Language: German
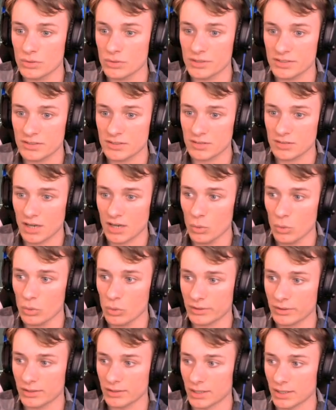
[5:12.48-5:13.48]
ist auch
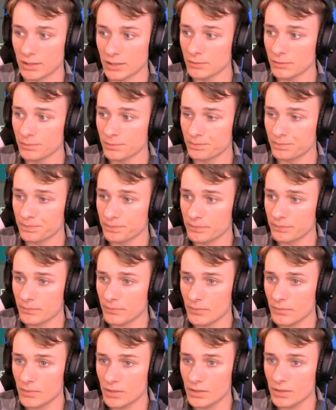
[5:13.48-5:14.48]
klar.
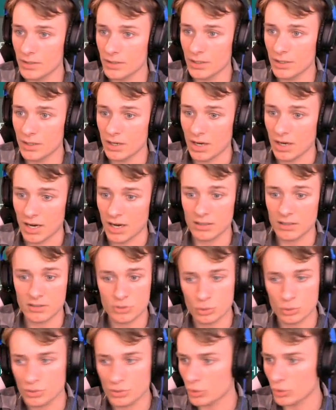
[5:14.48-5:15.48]

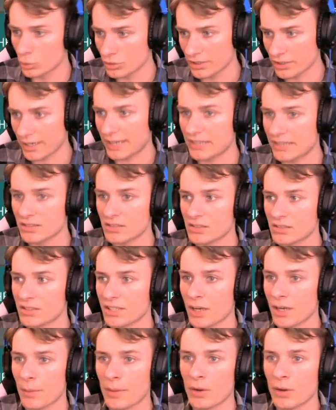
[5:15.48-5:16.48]
Agner-Turnier, gut, der Rest ist
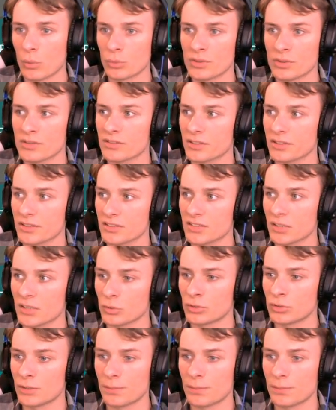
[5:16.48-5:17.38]
eher mehr uninteressant und die